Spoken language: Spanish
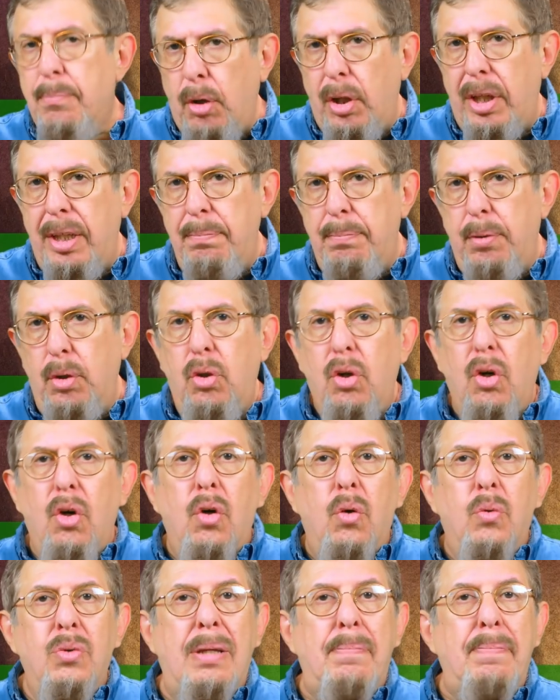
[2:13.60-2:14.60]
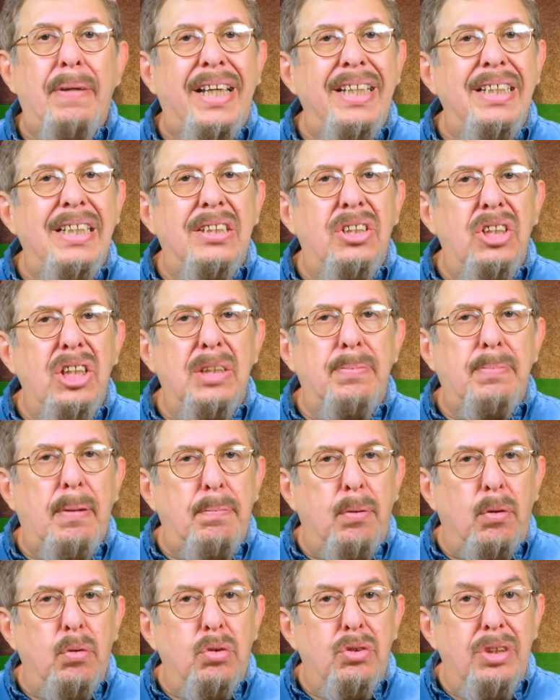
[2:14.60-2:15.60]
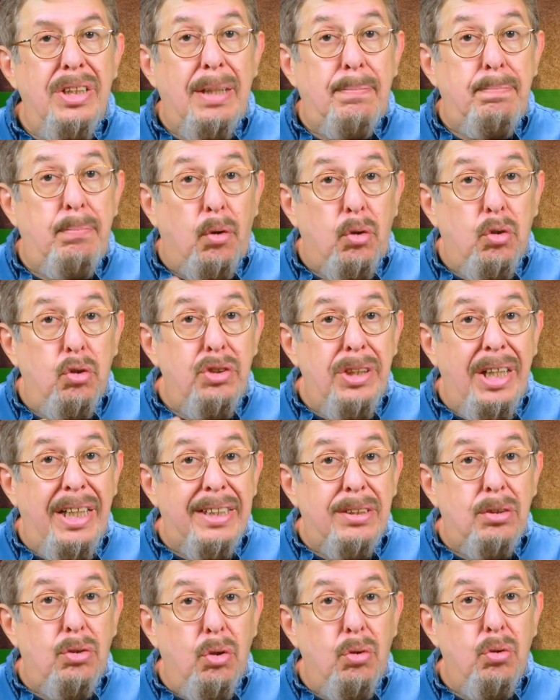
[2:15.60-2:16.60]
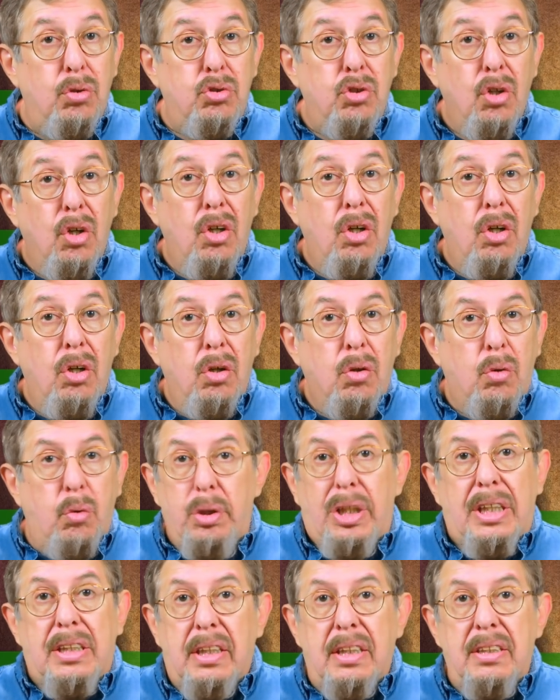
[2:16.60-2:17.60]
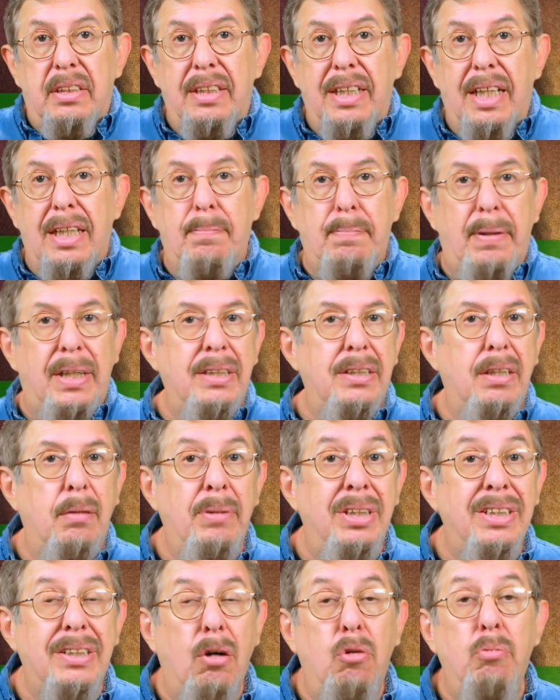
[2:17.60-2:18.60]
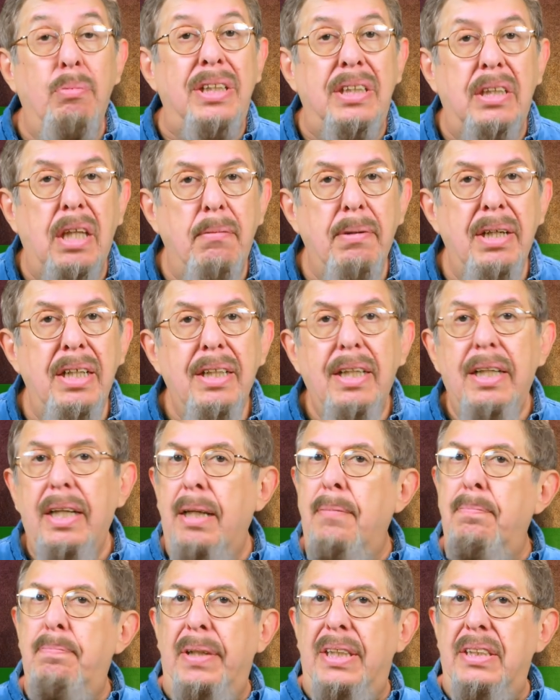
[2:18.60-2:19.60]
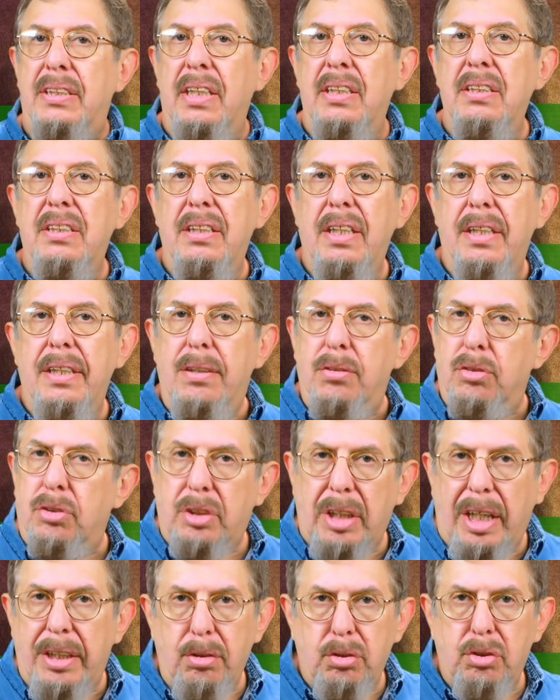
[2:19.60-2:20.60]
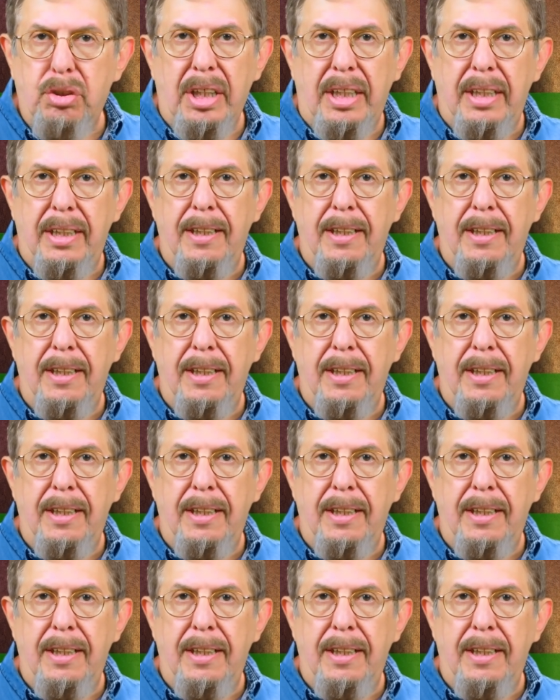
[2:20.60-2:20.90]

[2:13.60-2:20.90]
Por ejemplo, una pequeña chispa producida por dos electrodos cuya intensidad aparentemente aumentaba en presencia de los rayos